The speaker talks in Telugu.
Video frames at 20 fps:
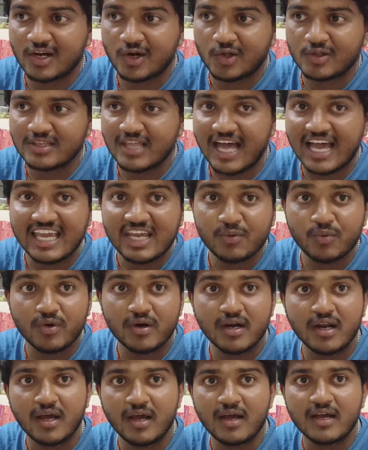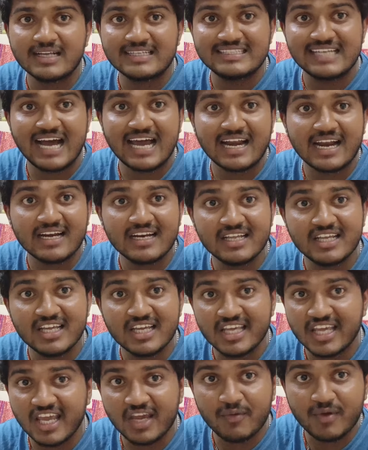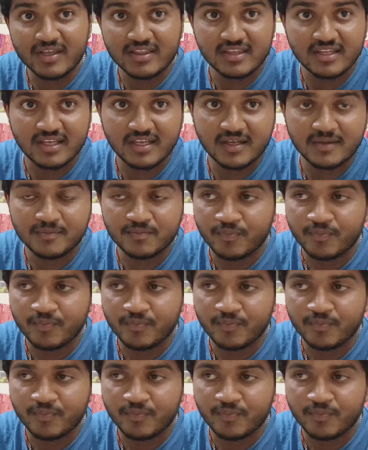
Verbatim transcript: తనలో దాగి ఉన్న జ్ఞానాన్ని ఏ వ్యక్తి